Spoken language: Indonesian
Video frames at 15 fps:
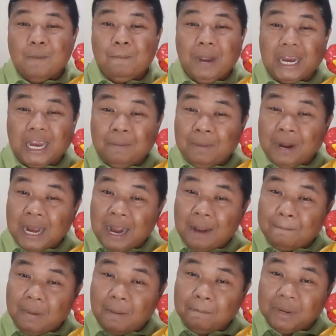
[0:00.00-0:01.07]
bagaimana
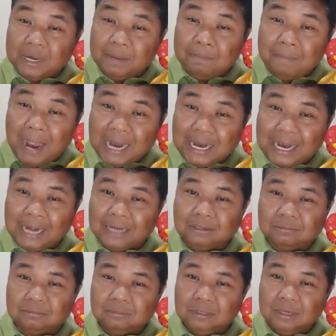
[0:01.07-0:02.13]
memberi
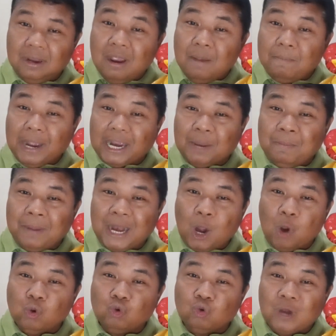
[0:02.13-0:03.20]
makan, bagaimana
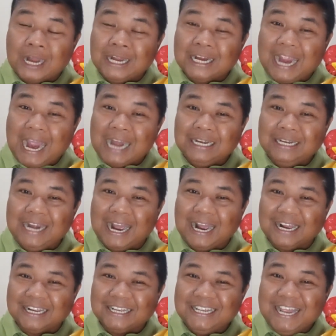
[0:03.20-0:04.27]
ukuran
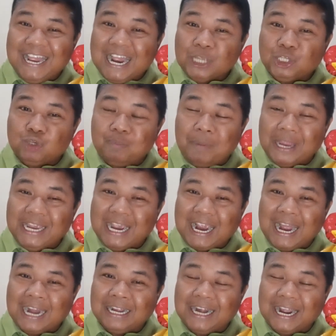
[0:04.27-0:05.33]
kandang supaya
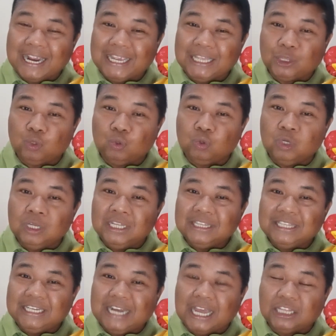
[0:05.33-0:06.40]
kandang itu
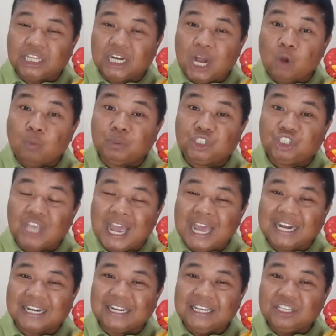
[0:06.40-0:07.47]
tidak terlalu
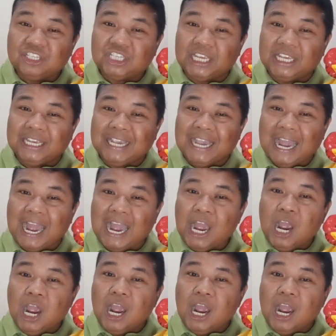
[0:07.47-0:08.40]
besar sehingga